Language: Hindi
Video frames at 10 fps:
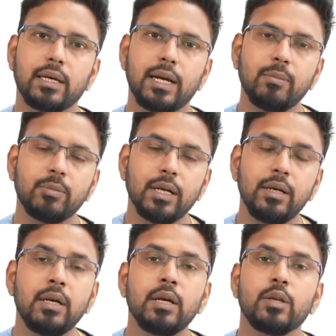ग्राम था
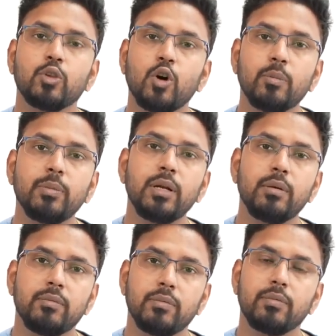नॉर्मल
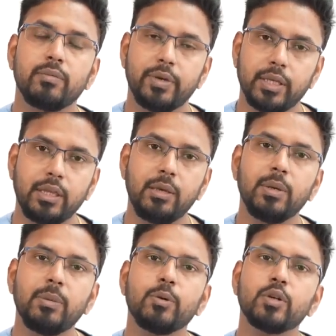व्यक्ति
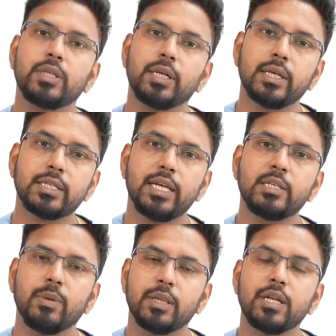में प्रोस्टेट का
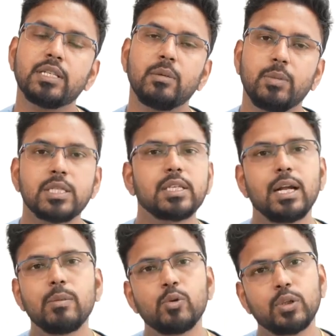साइज़ 15 से 20
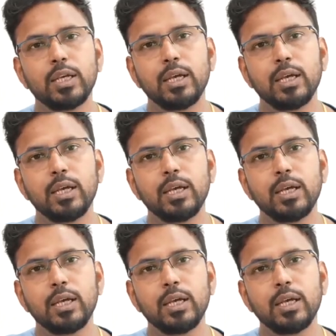ग्राम होता